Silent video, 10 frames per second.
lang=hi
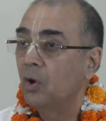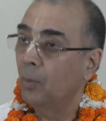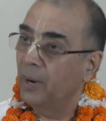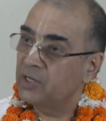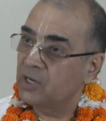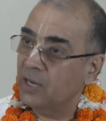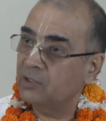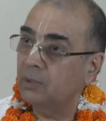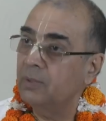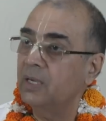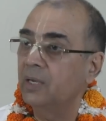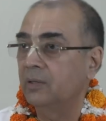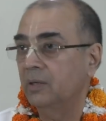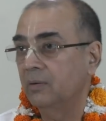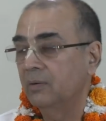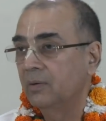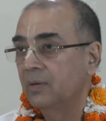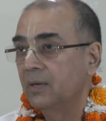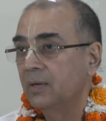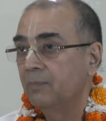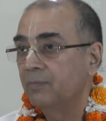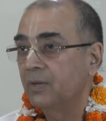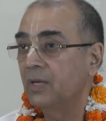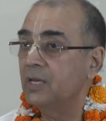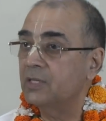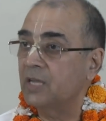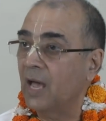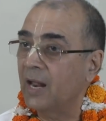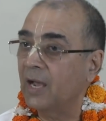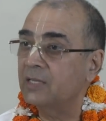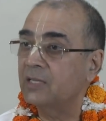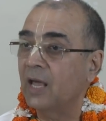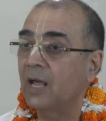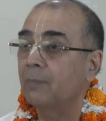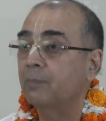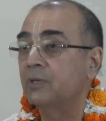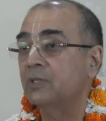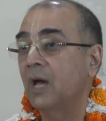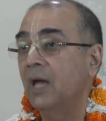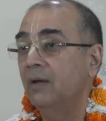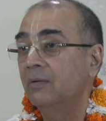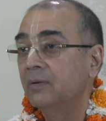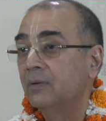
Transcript: और हमारे शास्त्र भी कहते हैं कि ये सारा का सारा किसका है